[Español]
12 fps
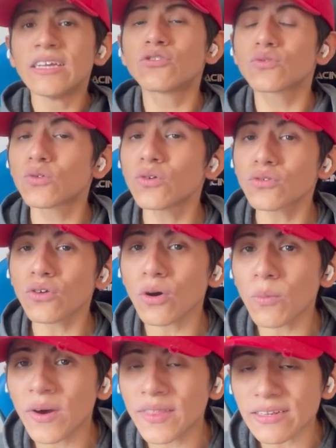incluso
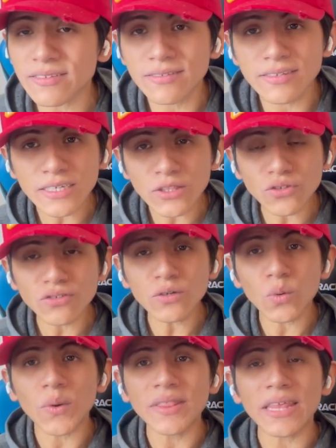cómo ganar
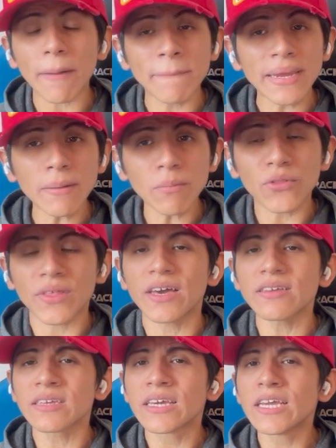150 mil
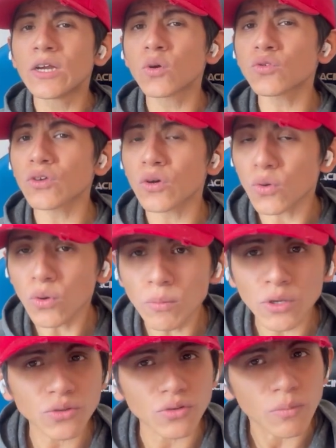monedas, incluso en un
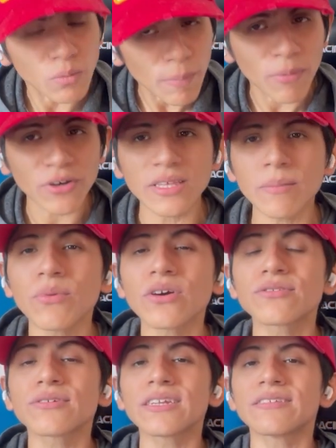minuto, en muy poco tiempo.
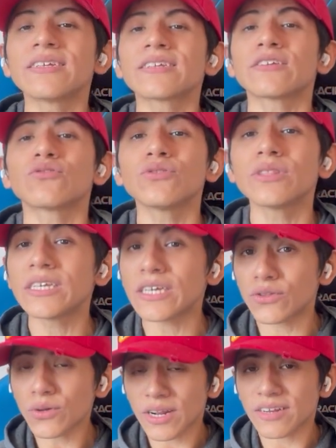Esto quiere decir que son
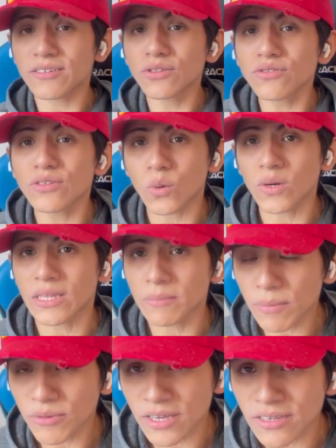10 dólares, 150
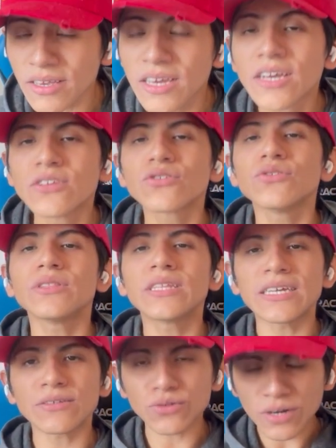mil monedas son
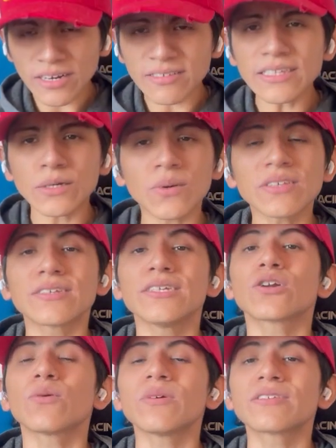10 dólares y te voy a
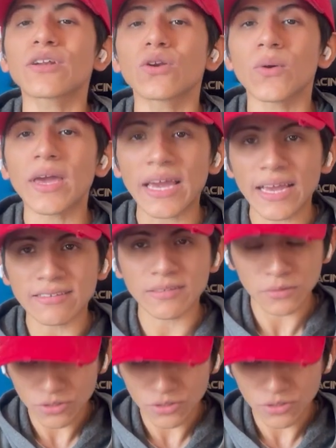enseñar cómo hacerlo en este